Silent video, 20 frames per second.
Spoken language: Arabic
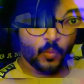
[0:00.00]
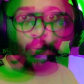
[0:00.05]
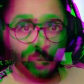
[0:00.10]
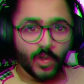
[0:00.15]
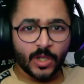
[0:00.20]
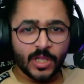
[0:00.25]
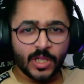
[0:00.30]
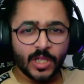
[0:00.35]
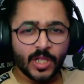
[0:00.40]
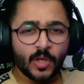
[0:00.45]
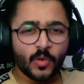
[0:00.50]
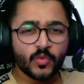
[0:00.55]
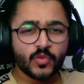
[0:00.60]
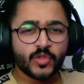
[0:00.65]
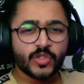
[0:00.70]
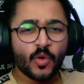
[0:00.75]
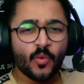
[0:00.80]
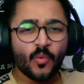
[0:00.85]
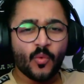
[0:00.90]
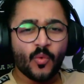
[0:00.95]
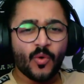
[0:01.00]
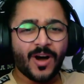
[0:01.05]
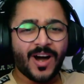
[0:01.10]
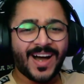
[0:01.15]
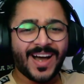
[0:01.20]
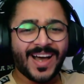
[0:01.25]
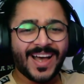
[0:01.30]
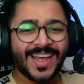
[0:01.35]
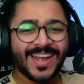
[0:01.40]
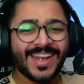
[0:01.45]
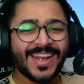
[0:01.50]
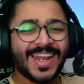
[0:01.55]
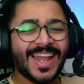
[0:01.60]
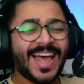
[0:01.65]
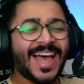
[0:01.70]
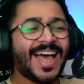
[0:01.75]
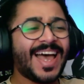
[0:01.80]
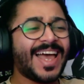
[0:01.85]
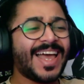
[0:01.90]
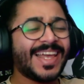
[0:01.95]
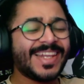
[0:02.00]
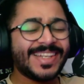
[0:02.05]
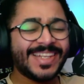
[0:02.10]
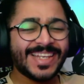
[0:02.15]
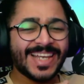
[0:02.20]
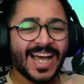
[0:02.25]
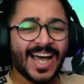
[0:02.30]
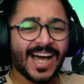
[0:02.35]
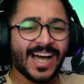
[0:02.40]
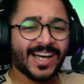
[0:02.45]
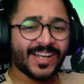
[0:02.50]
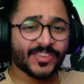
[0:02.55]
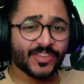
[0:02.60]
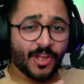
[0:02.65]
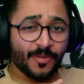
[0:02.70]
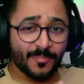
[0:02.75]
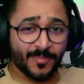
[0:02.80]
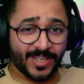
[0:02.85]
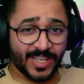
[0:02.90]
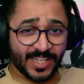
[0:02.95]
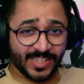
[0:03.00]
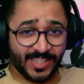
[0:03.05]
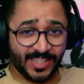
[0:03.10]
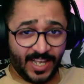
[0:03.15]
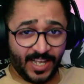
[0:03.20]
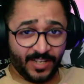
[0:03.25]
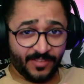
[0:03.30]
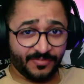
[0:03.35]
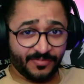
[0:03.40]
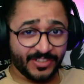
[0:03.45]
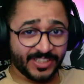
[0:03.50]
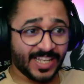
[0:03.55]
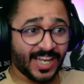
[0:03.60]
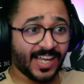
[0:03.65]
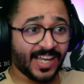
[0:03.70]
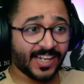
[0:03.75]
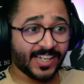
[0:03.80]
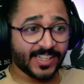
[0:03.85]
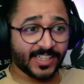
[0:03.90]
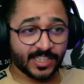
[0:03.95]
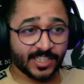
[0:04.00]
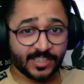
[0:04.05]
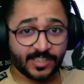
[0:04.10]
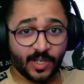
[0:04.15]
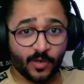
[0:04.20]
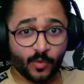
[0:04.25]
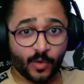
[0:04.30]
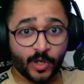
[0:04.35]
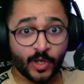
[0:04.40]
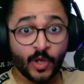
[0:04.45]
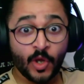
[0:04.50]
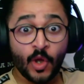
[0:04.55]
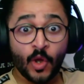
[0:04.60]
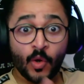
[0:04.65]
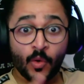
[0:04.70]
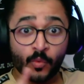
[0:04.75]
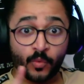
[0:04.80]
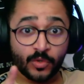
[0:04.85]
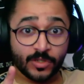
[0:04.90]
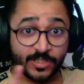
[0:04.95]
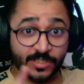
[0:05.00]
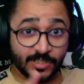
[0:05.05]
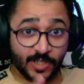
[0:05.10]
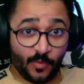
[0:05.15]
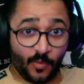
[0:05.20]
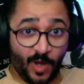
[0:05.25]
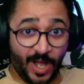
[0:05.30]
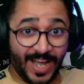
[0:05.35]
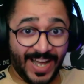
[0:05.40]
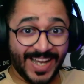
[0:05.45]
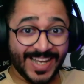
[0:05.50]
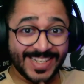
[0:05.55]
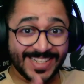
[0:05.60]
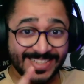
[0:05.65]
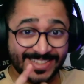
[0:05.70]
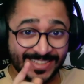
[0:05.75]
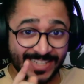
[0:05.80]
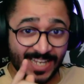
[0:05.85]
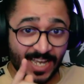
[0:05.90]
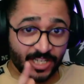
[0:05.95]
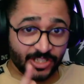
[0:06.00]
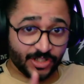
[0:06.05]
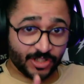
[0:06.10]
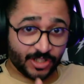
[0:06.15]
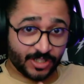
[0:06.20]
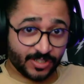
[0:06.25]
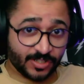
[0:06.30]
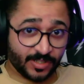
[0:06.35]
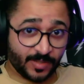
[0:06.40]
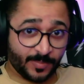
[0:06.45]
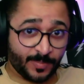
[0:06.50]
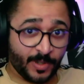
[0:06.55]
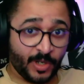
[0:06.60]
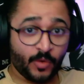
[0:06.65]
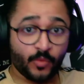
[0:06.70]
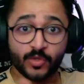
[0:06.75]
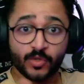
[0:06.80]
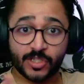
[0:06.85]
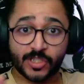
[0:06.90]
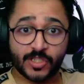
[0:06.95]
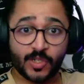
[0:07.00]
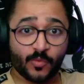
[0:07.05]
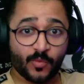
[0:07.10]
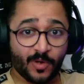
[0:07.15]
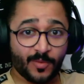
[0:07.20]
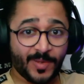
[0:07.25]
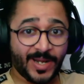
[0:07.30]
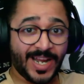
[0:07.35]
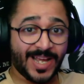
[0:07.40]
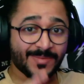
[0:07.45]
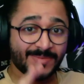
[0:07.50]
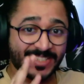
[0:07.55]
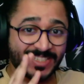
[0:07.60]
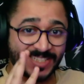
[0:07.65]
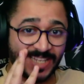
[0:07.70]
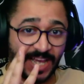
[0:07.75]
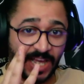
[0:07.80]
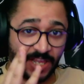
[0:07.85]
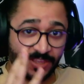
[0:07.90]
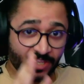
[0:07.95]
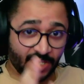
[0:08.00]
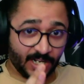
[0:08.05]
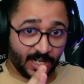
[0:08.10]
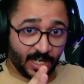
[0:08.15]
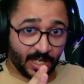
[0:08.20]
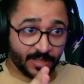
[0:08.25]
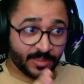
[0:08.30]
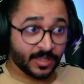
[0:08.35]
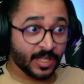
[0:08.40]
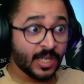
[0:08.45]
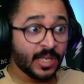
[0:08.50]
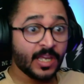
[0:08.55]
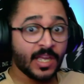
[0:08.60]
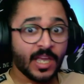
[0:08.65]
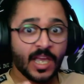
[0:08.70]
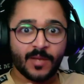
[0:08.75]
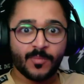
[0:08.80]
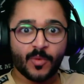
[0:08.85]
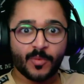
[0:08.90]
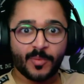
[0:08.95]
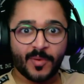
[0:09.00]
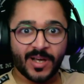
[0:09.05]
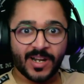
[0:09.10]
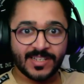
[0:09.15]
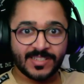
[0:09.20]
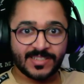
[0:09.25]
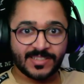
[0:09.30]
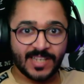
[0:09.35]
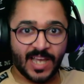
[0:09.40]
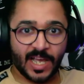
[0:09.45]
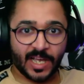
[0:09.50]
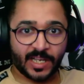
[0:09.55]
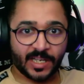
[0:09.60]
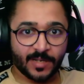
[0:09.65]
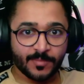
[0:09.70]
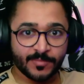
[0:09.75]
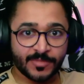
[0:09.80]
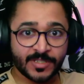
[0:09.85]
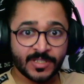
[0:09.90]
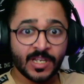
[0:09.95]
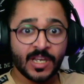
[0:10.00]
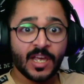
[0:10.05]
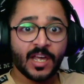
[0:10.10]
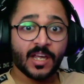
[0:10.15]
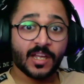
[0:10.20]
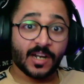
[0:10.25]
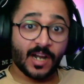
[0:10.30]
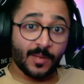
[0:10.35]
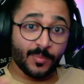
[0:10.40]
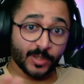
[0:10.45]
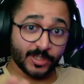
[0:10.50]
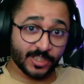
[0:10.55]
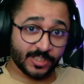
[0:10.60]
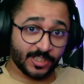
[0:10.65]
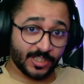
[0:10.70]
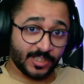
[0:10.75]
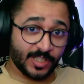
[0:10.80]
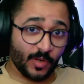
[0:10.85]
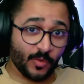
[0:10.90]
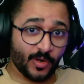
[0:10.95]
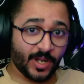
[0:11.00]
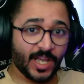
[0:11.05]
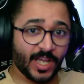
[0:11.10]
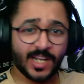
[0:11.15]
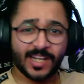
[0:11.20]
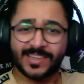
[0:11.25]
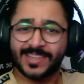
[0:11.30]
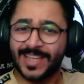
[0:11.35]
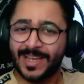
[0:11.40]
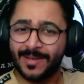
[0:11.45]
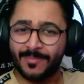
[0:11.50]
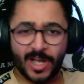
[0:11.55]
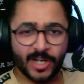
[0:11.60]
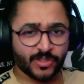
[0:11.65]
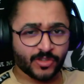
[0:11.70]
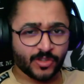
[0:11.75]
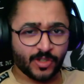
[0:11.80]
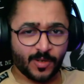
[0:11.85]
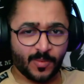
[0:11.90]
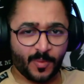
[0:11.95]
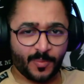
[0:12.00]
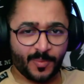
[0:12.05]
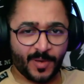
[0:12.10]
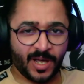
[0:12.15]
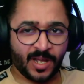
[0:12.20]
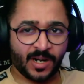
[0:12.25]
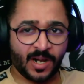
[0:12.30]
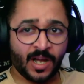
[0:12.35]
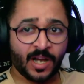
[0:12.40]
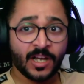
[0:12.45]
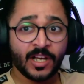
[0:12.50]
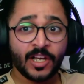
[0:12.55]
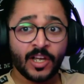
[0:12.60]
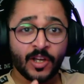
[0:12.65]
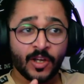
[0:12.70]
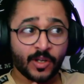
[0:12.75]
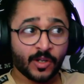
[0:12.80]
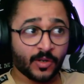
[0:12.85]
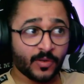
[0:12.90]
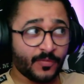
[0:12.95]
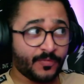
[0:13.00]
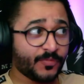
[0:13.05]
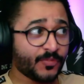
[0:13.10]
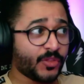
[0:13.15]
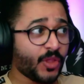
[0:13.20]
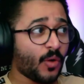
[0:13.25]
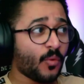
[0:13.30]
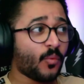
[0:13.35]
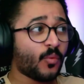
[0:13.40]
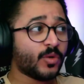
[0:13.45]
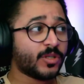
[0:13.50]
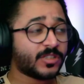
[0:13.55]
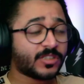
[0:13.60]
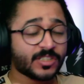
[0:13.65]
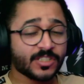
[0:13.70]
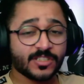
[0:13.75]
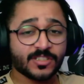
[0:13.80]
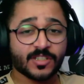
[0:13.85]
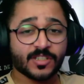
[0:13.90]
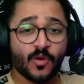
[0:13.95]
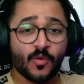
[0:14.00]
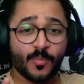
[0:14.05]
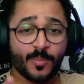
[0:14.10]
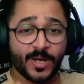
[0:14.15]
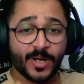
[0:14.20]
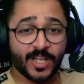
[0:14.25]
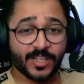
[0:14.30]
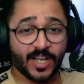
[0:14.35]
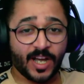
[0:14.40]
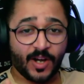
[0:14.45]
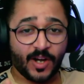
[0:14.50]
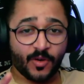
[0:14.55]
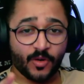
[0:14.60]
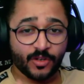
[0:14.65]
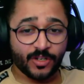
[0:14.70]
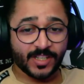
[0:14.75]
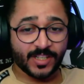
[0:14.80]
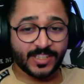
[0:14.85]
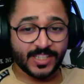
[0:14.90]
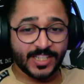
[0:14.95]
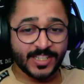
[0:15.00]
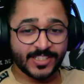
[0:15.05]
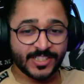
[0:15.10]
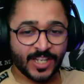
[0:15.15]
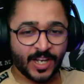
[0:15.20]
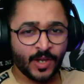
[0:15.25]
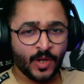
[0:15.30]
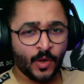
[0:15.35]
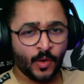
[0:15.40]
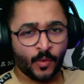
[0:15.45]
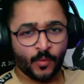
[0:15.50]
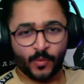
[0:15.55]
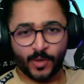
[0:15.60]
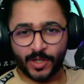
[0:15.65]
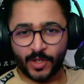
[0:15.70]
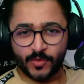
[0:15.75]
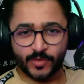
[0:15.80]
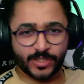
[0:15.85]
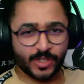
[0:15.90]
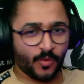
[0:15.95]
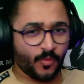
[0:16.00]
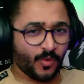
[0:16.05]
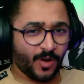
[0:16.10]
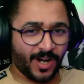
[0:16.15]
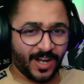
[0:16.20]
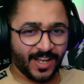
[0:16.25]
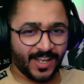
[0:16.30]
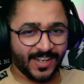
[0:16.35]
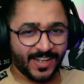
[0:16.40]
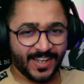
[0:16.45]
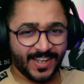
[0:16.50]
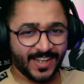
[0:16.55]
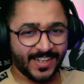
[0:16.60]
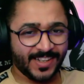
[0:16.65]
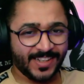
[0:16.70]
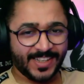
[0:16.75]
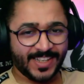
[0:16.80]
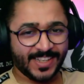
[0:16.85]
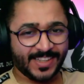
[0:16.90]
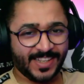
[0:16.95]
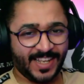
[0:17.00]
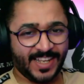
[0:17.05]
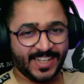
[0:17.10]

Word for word: والله وسواها الاهلي اعظم قدحة في تاريخ الدوري وصلوا حائل الساعة 10 الصبح وصلوا الملعب الساعة 3 المباراة الساعة 5 رابطة الدوري قالت لهم اجلوا المباراة رفضوا وانتصروا بأداء ونتيجة والله وسواها الاهلي قدحة